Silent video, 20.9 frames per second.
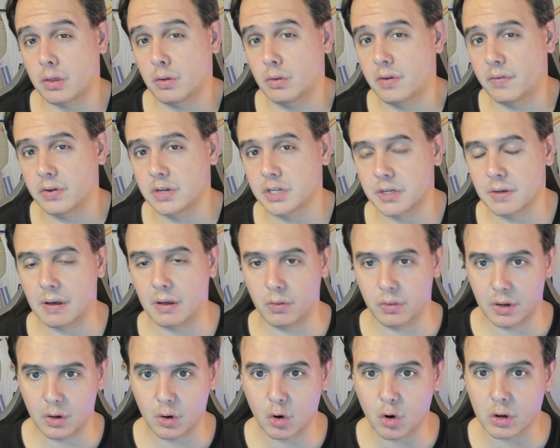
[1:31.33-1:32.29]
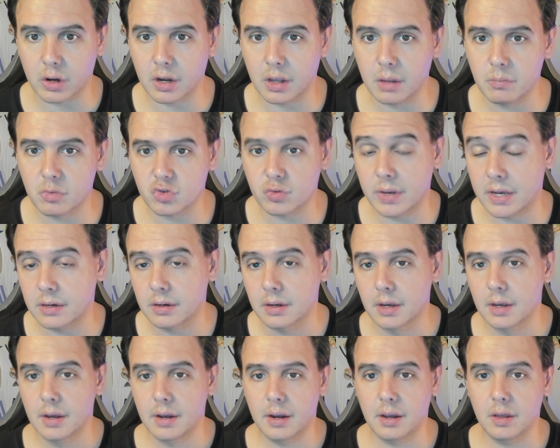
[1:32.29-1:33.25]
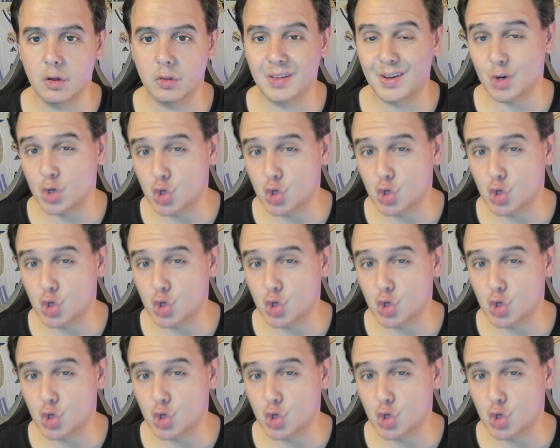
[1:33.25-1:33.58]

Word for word: defensiva donde no corregimos bien y donde nos